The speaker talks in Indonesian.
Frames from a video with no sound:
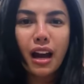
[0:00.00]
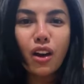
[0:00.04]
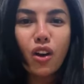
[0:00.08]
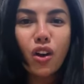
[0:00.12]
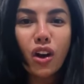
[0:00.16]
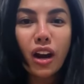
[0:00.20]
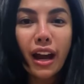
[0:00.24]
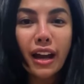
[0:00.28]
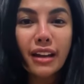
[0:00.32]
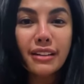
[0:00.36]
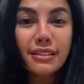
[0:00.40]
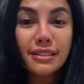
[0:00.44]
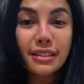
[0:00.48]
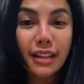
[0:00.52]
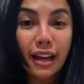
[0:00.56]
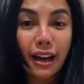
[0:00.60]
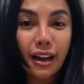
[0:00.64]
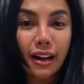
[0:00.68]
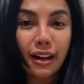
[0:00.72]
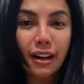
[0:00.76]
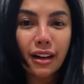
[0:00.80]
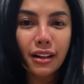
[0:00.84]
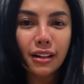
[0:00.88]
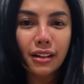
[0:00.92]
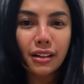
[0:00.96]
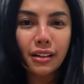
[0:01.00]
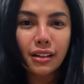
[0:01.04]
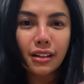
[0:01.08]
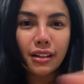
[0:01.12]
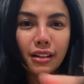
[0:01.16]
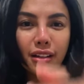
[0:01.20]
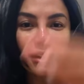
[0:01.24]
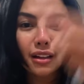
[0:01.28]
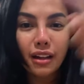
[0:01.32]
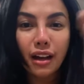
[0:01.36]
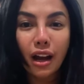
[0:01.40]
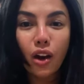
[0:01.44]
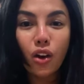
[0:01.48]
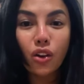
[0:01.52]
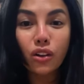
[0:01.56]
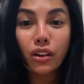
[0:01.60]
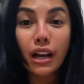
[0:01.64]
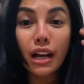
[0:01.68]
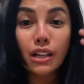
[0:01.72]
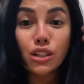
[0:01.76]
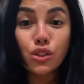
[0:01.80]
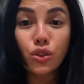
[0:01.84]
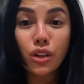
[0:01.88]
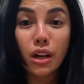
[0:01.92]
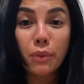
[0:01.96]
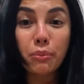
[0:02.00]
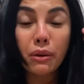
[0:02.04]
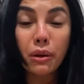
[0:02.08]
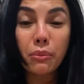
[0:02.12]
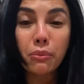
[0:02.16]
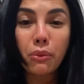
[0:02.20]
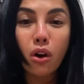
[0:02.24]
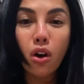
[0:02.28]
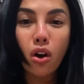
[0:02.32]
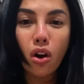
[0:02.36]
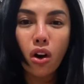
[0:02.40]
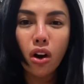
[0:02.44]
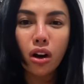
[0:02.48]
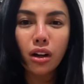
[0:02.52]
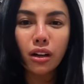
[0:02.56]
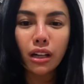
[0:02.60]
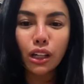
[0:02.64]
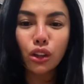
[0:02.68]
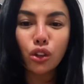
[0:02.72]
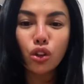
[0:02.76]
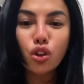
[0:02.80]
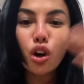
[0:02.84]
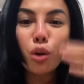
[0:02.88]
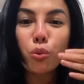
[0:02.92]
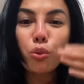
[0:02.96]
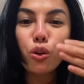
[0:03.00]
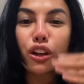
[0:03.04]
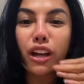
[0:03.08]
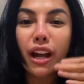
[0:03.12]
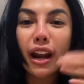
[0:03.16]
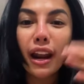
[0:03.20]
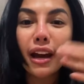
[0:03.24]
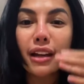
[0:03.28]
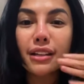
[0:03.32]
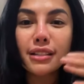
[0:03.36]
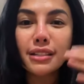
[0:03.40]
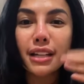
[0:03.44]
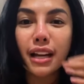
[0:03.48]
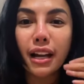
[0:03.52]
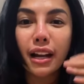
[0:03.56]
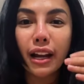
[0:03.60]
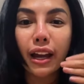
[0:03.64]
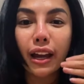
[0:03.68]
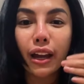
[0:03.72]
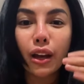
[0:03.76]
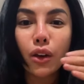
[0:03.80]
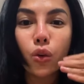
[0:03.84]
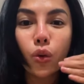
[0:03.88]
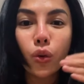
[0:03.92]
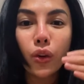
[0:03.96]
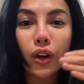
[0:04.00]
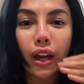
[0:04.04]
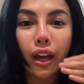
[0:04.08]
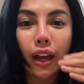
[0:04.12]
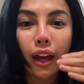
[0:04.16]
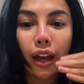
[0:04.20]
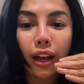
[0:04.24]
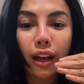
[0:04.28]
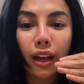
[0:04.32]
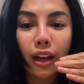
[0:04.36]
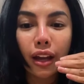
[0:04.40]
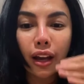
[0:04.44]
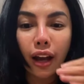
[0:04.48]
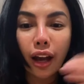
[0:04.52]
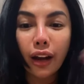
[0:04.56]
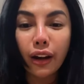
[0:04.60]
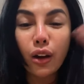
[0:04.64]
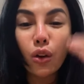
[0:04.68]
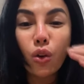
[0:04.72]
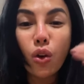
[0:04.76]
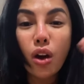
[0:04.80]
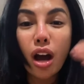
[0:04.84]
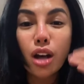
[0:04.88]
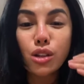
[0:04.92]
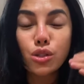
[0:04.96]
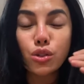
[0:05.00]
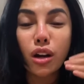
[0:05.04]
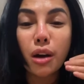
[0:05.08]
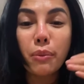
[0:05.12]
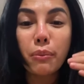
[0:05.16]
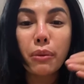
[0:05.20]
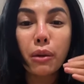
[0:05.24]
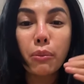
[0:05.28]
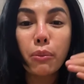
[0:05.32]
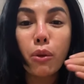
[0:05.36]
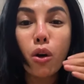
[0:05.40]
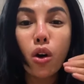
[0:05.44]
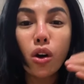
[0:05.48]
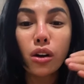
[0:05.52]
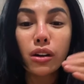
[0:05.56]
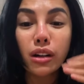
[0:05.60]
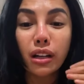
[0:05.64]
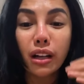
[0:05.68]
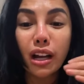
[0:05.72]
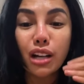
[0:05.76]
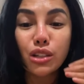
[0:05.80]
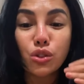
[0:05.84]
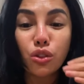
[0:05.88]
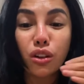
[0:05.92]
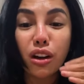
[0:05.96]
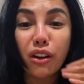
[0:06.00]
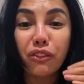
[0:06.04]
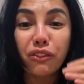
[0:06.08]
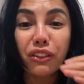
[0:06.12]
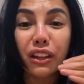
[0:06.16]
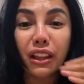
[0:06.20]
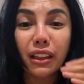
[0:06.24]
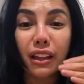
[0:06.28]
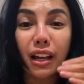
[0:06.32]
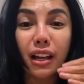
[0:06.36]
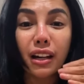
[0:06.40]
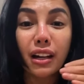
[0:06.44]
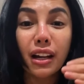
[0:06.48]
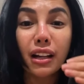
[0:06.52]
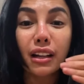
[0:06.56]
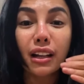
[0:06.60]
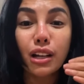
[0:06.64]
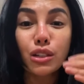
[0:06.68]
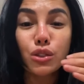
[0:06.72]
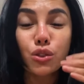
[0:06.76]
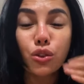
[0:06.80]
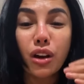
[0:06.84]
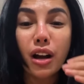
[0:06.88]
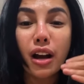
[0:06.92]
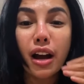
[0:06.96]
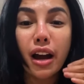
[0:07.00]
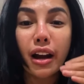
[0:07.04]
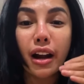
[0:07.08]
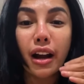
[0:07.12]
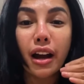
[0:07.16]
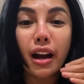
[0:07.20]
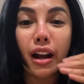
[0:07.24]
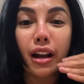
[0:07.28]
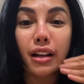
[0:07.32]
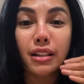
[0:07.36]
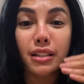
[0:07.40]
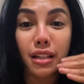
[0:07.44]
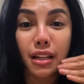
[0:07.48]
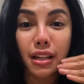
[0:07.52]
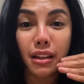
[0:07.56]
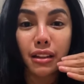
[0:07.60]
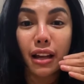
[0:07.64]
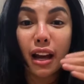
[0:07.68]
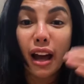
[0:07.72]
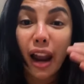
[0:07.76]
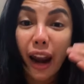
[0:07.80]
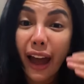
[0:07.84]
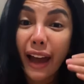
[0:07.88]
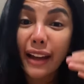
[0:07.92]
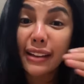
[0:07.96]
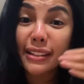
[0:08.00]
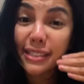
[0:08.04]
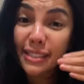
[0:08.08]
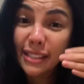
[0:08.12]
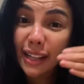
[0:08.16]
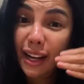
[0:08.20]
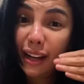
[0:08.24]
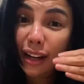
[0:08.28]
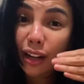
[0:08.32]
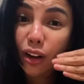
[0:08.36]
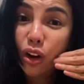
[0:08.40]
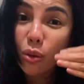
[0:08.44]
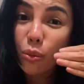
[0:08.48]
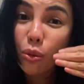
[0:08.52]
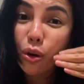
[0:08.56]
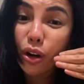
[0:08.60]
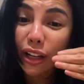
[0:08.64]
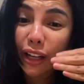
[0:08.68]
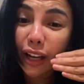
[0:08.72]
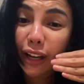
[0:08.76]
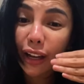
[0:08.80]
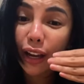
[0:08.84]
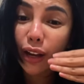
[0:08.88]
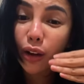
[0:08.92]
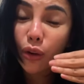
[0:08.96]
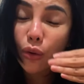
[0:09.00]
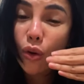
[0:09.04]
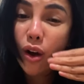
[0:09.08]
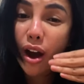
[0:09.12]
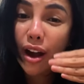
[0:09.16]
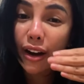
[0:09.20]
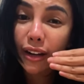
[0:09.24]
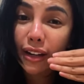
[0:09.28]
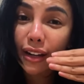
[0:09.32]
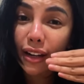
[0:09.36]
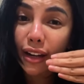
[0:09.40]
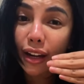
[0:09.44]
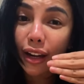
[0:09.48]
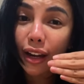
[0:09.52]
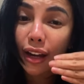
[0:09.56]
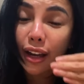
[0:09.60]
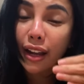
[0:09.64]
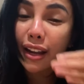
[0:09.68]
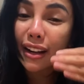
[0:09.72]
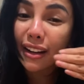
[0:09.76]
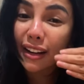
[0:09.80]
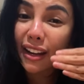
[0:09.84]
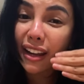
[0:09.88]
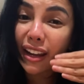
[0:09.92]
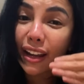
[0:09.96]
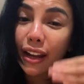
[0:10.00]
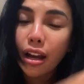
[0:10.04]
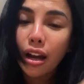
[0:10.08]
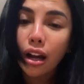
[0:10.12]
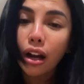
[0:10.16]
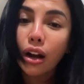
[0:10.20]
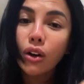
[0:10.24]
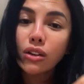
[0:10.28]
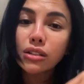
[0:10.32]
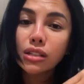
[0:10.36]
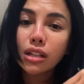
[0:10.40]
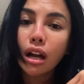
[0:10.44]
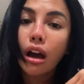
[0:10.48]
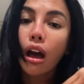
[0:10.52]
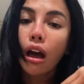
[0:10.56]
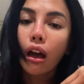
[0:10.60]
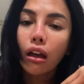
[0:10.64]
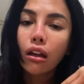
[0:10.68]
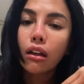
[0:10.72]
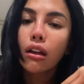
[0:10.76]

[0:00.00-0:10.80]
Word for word: kalau lancar kalau nggak suka berbohong itu ngomongnya lancar kayak gue karena gue nggak suka berbohong dan nggak suka fitnah dan nggak suka ngarang-ngarang cerita lancar ngomongnya kayak gue nih nih gue usah